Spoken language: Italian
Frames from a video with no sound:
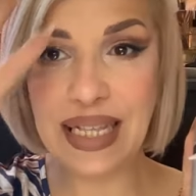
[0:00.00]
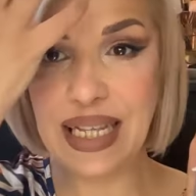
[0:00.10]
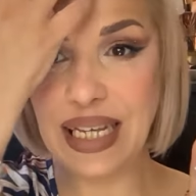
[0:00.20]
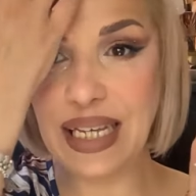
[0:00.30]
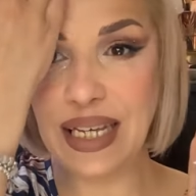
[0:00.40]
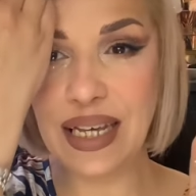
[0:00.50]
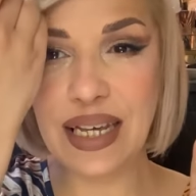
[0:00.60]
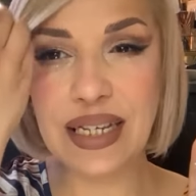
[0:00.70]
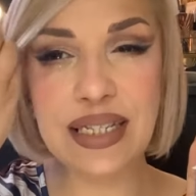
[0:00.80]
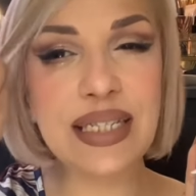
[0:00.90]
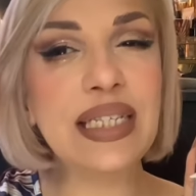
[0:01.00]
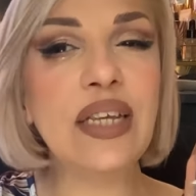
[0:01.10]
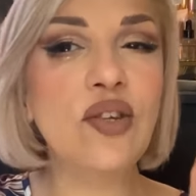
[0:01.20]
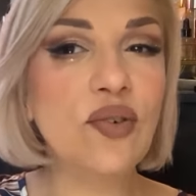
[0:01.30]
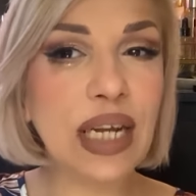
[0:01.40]
di
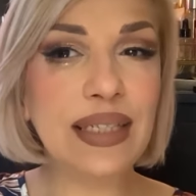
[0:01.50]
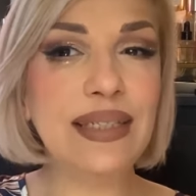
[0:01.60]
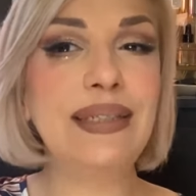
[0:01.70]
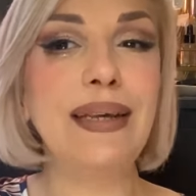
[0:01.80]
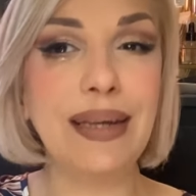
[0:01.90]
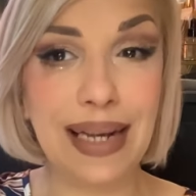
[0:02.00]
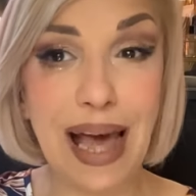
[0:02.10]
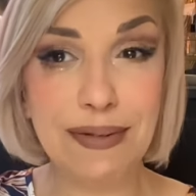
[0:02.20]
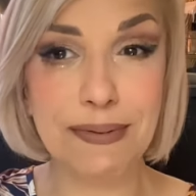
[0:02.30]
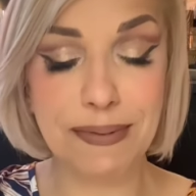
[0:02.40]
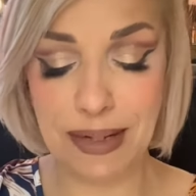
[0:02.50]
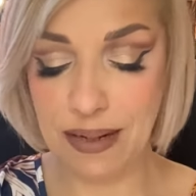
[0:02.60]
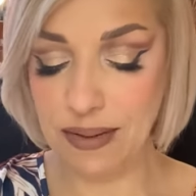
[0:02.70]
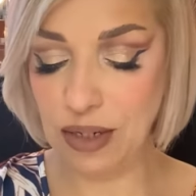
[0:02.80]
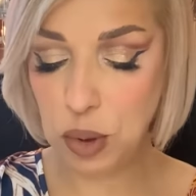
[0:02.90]
signora di
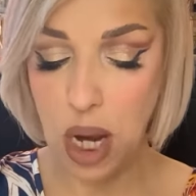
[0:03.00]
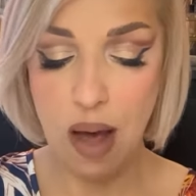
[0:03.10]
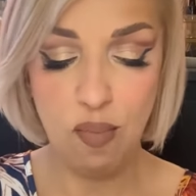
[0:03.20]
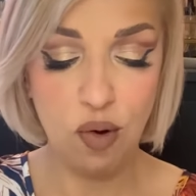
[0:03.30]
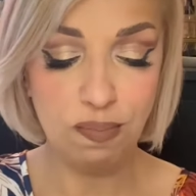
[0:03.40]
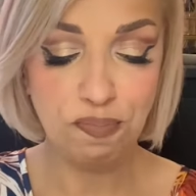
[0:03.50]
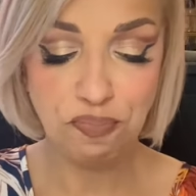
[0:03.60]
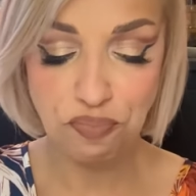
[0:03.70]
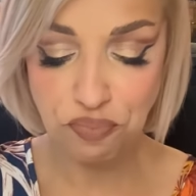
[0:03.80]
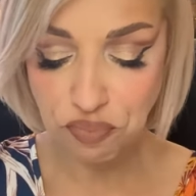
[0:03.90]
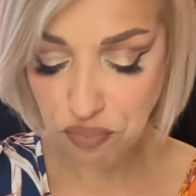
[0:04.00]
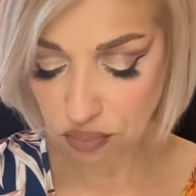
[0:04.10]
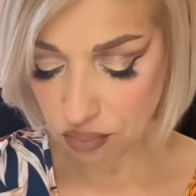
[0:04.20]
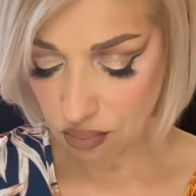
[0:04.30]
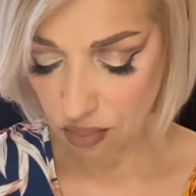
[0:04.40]
classe, diciamo.
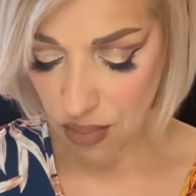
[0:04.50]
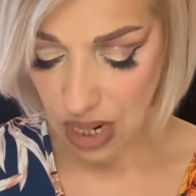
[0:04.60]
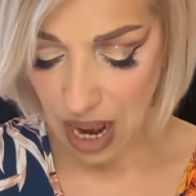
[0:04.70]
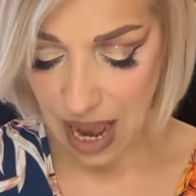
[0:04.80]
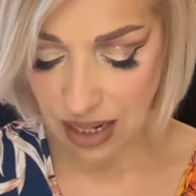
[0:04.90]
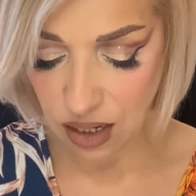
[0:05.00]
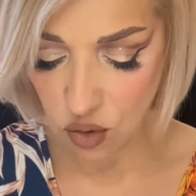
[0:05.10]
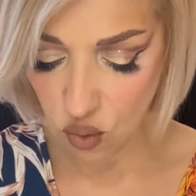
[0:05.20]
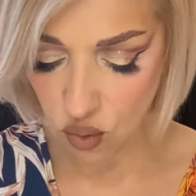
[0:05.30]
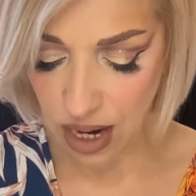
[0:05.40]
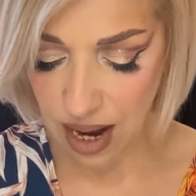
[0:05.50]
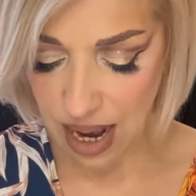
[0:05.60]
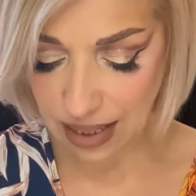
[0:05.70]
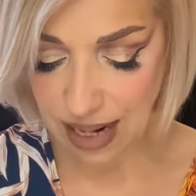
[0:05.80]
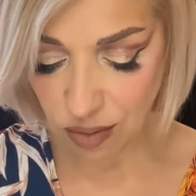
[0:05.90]

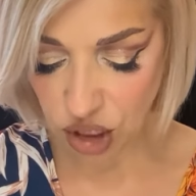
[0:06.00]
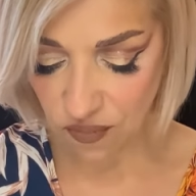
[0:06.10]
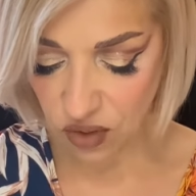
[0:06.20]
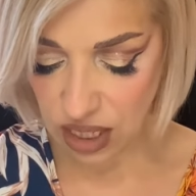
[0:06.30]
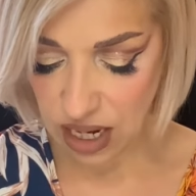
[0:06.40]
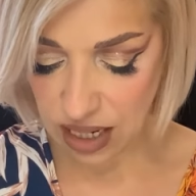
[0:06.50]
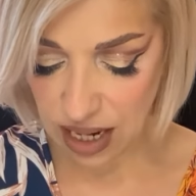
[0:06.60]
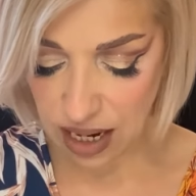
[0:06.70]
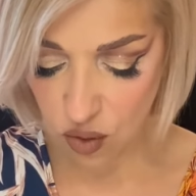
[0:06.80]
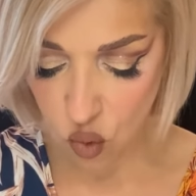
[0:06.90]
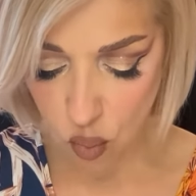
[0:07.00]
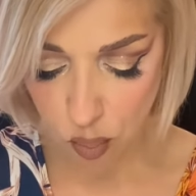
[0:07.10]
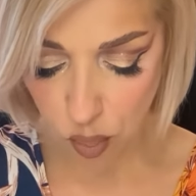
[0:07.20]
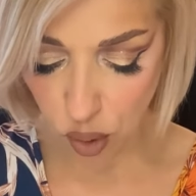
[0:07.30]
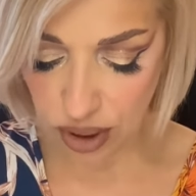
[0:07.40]
Allora, andiamoci a vedere
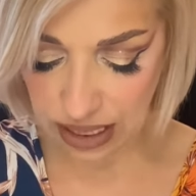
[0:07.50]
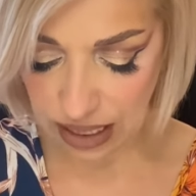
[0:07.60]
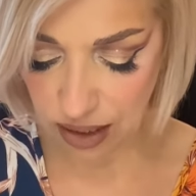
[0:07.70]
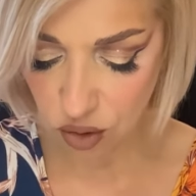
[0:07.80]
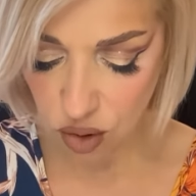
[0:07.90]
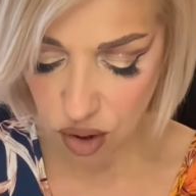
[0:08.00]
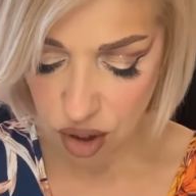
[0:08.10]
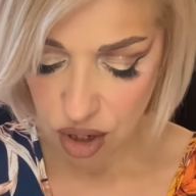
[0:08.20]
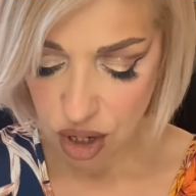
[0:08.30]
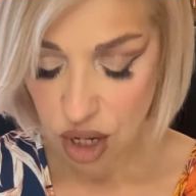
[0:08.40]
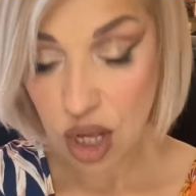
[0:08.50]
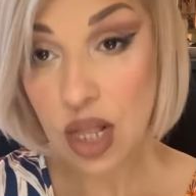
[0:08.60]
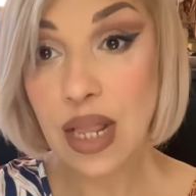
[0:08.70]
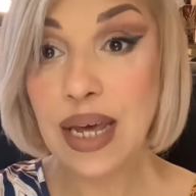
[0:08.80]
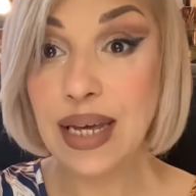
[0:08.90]
un pochino
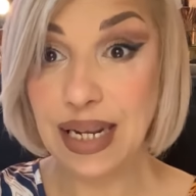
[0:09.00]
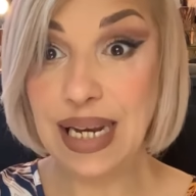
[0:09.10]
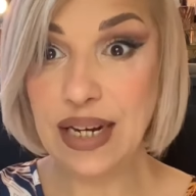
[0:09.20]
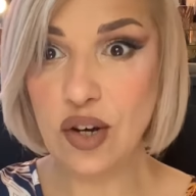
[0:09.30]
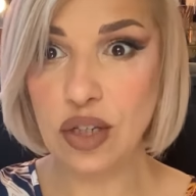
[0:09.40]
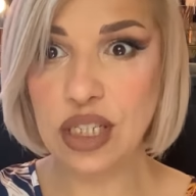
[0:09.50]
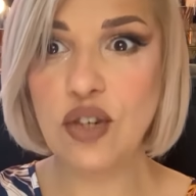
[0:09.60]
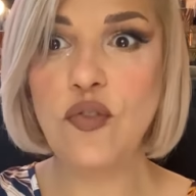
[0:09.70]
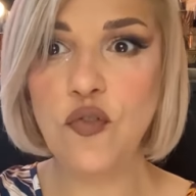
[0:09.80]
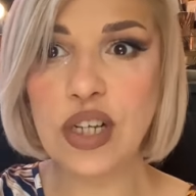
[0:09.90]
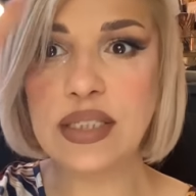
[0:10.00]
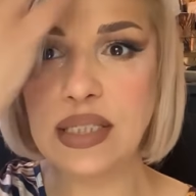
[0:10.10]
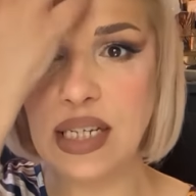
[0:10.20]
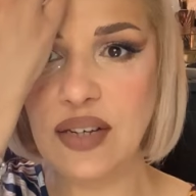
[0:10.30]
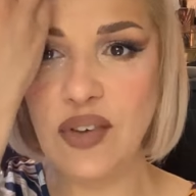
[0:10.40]
le note
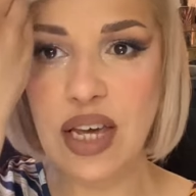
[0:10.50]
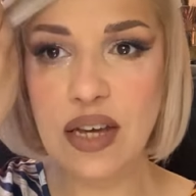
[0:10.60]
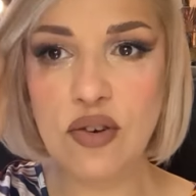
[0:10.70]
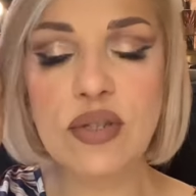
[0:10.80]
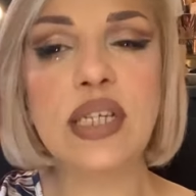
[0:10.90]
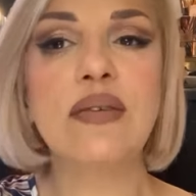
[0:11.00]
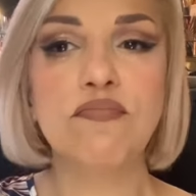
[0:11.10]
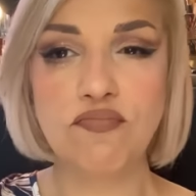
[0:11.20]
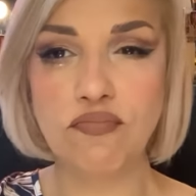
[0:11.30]
olfattive, così